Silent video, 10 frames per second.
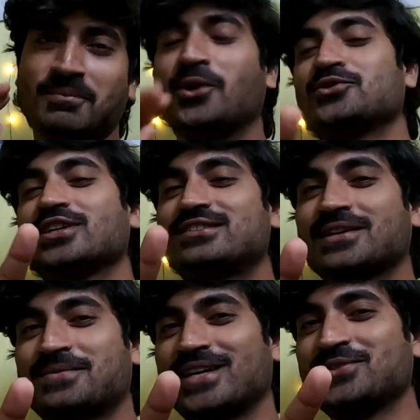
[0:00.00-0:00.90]
बहुत जल्द
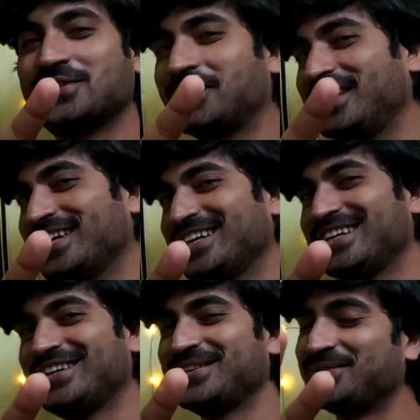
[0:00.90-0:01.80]
सरप्राइज़ होने वाली है
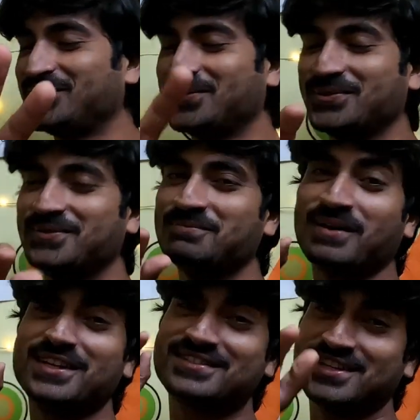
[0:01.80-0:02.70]
तो
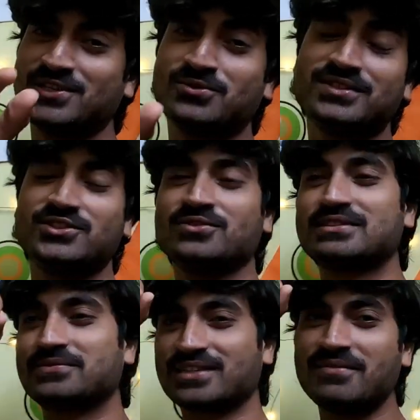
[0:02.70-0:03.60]
भाई स्टे टून इन्होंने
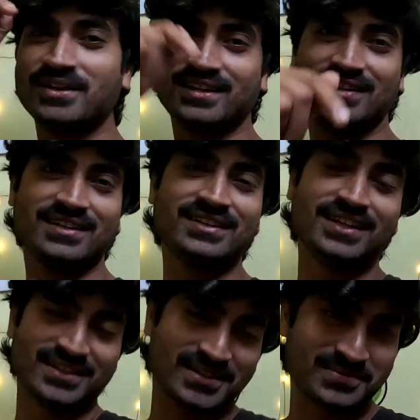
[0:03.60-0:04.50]
सब्सक्राइब नहीं किया
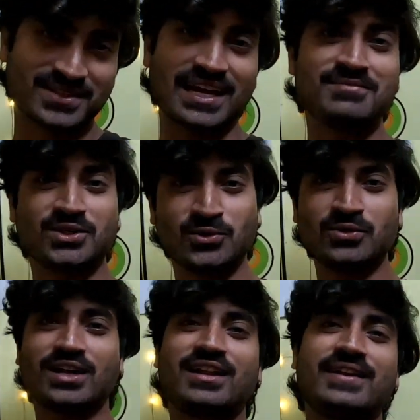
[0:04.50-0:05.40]
है सब्सक्राइब
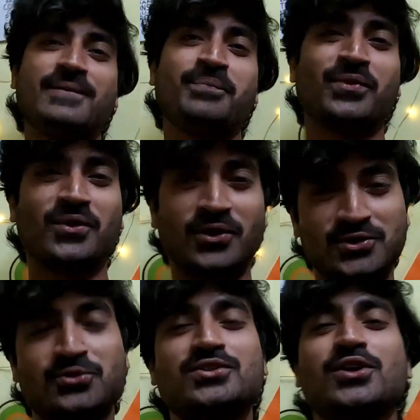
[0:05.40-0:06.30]
जरूर कर लेना
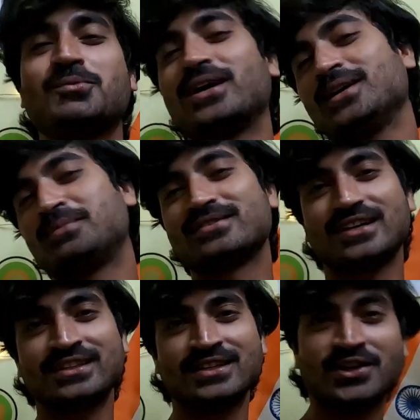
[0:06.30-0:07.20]
और जुड़ जाओ भाई अपने
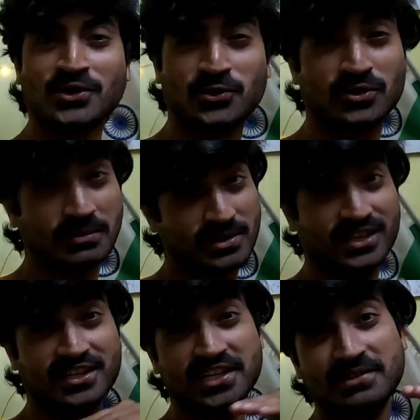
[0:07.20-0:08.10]
साथ क्योंकि अब
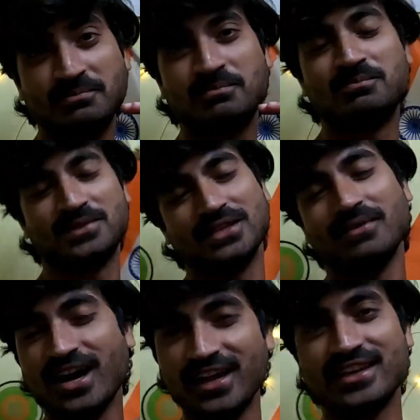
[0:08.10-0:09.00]
कंटेंट
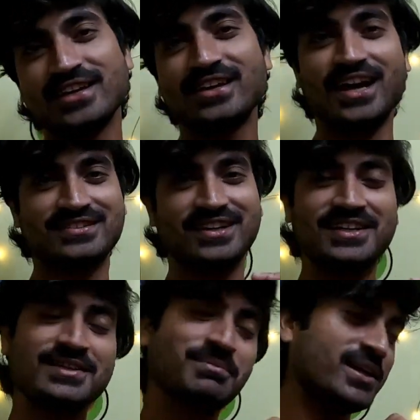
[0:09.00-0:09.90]
मतलब आएंगे ऐसा
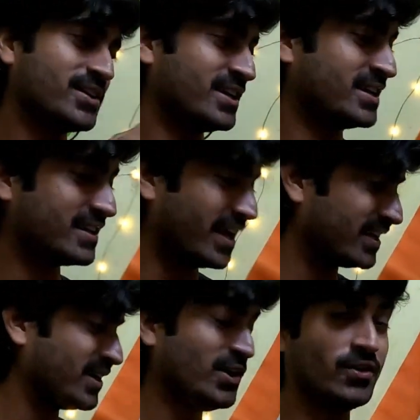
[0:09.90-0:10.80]
नहीं है भाई कंटेंट
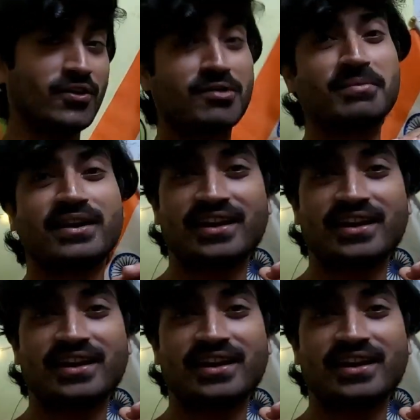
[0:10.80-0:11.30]
आएंगे और मैं